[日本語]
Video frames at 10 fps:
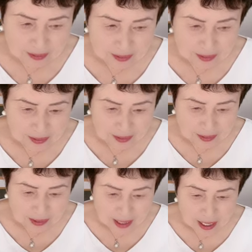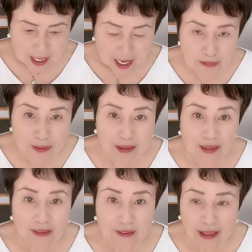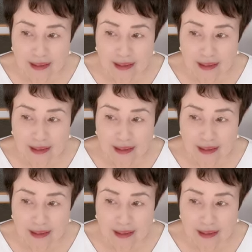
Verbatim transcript: なんていうの油だ